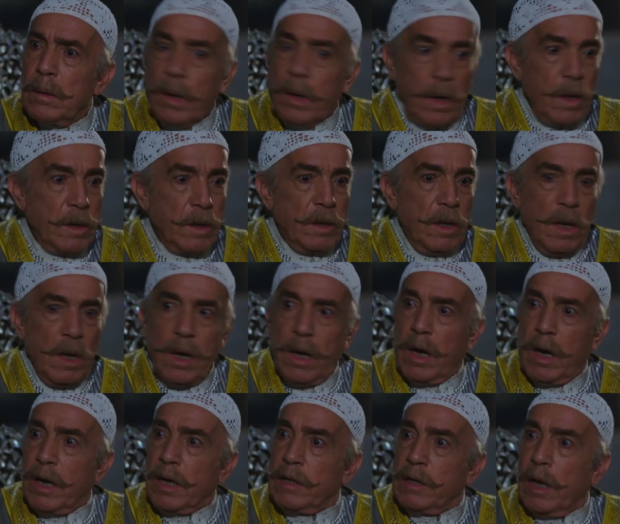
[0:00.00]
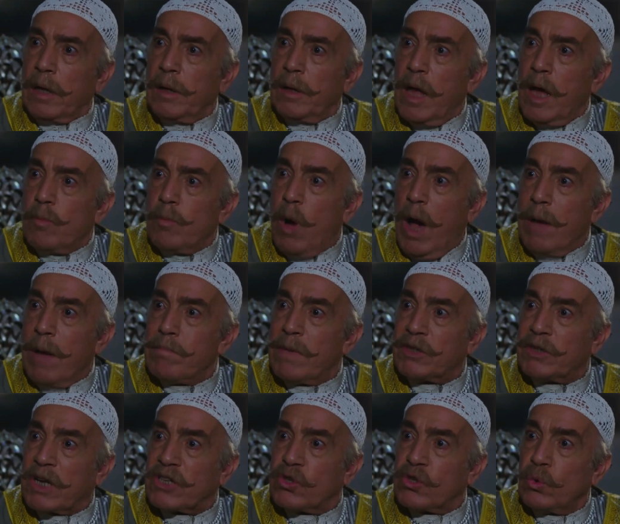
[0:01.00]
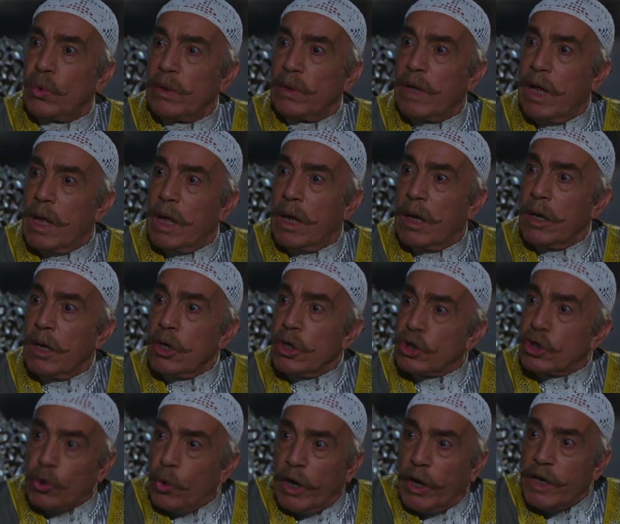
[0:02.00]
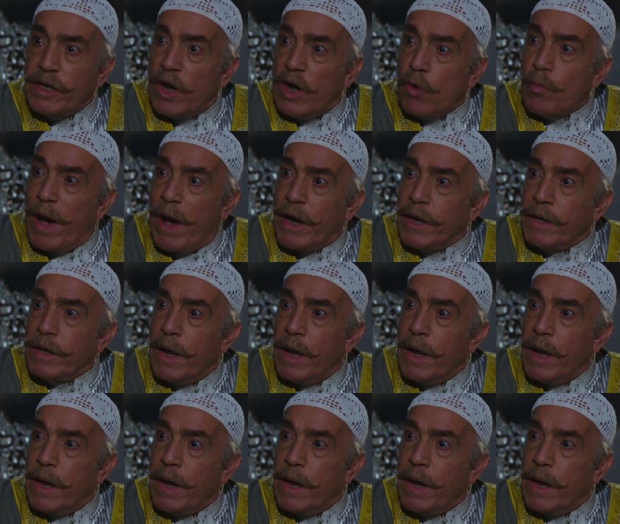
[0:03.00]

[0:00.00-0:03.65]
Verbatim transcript: لا إله إلا الله محمد رسول الله شو إنا وما